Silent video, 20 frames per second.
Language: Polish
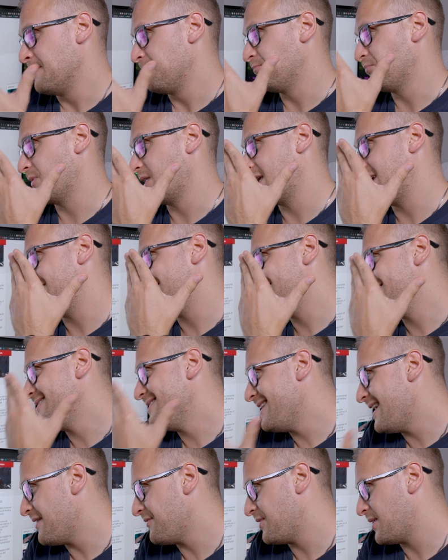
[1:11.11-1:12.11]

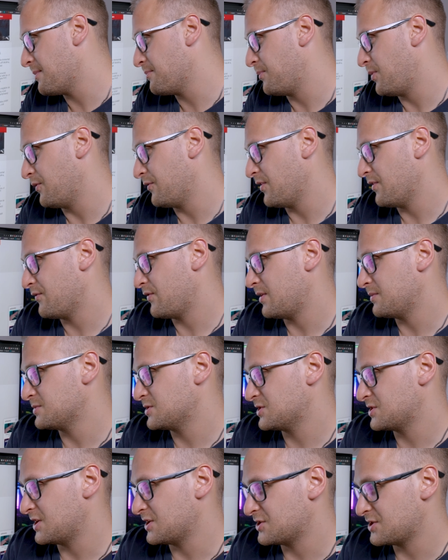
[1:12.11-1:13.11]
Mm, nie wiem, powiem Wam
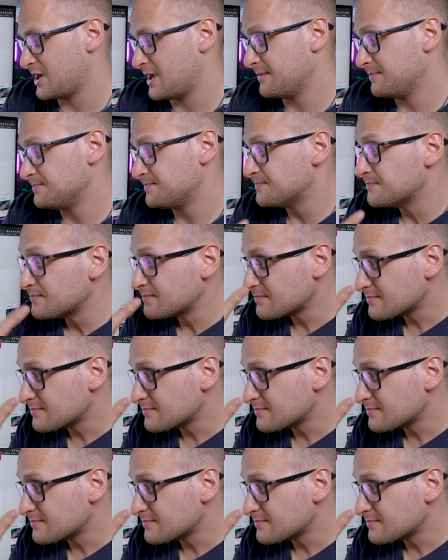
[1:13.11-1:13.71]
szczerze,